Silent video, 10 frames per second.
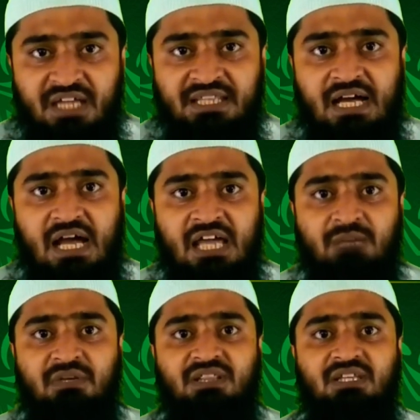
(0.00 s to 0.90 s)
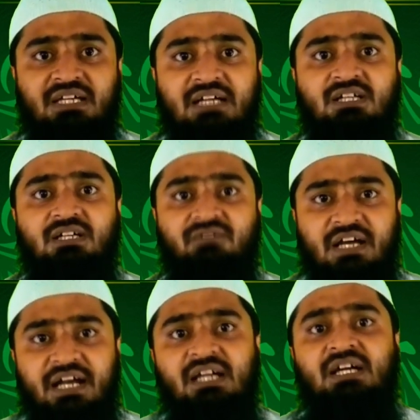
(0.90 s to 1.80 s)
இந்த ஐம்பத்தி எட்டு
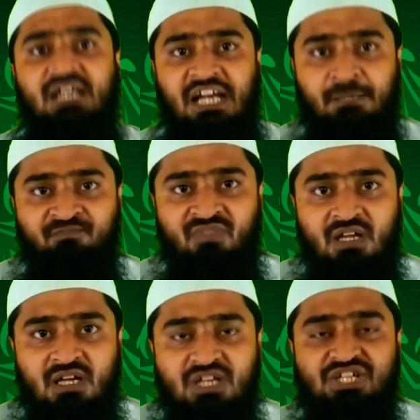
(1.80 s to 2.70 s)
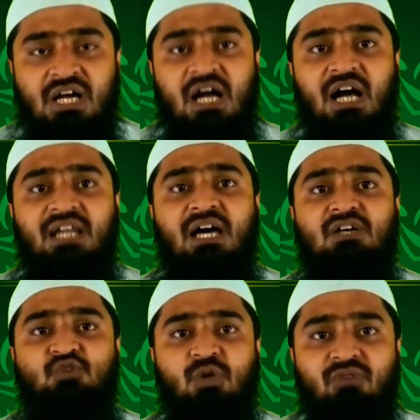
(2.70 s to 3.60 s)
வருடங்களில் ஷஹாதா
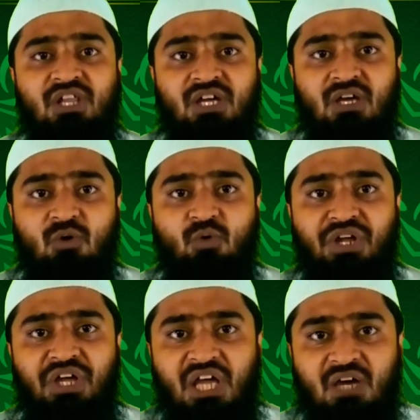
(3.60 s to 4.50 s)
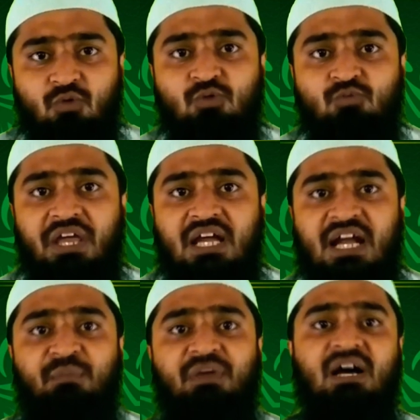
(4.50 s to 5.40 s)
சொல்வது ஒரே ஒரு முறை
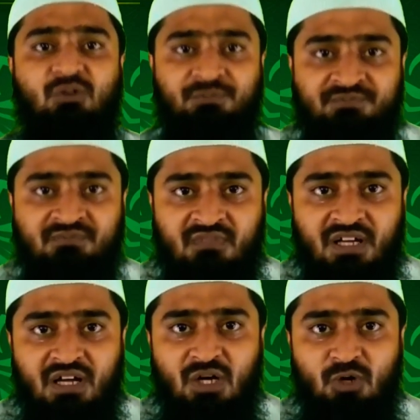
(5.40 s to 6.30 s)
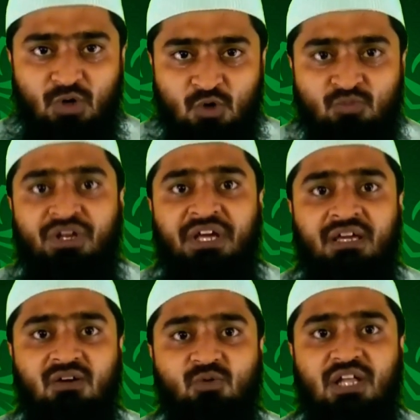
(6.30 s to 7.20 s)
கடமையாகும் ஒரு முறை
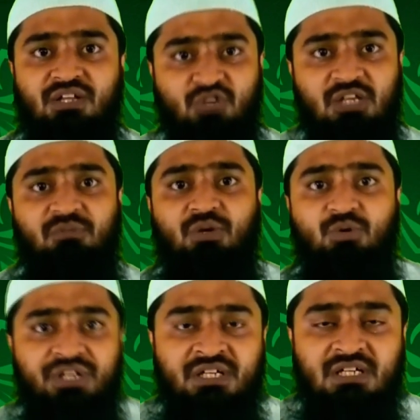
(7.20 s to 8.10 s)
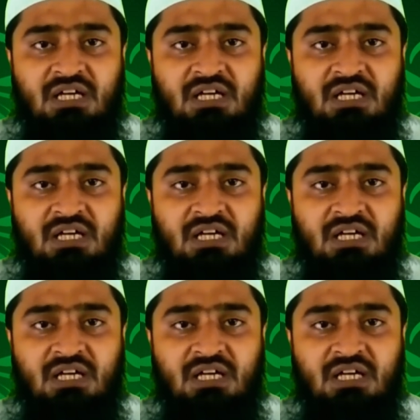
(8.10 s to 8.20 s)
உல தூய்மையோடு